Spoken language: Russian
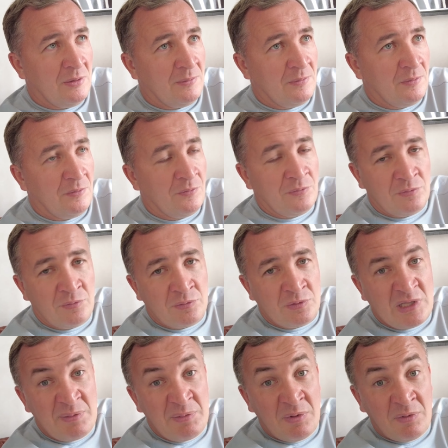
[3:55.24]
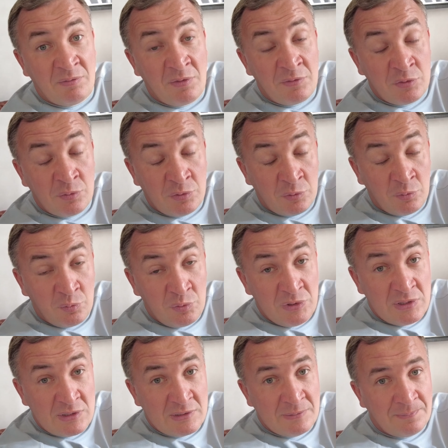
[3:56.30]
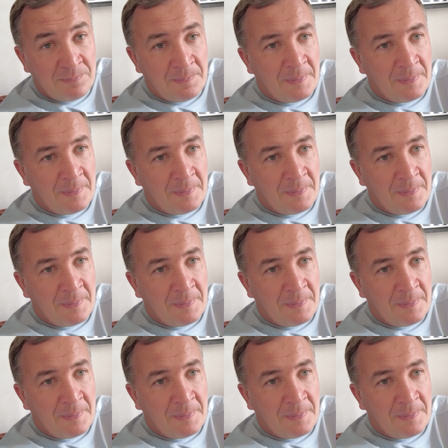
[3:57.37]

э, сами во всем этом убедиться.